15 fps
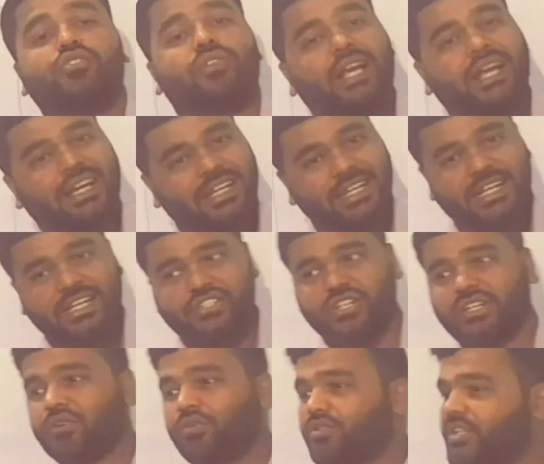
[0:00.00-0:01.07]
जो रेकरिंग
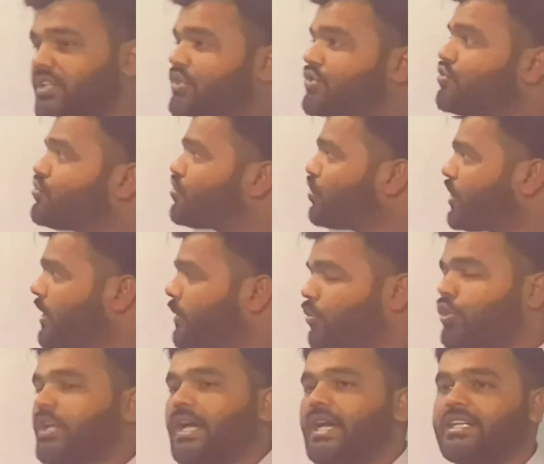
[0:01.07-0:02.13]
नेचर के होते थे जो छोटे
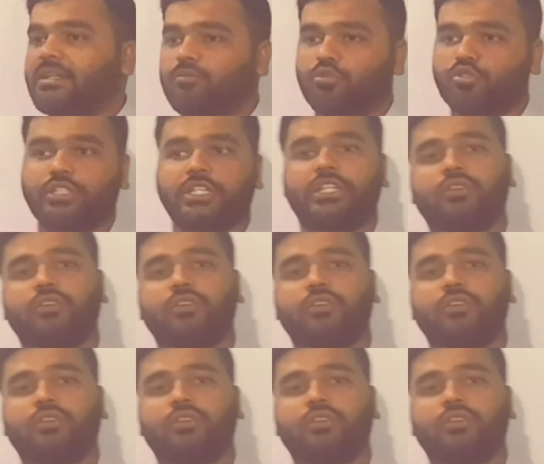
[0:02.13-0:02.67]
मोटे आइटम होते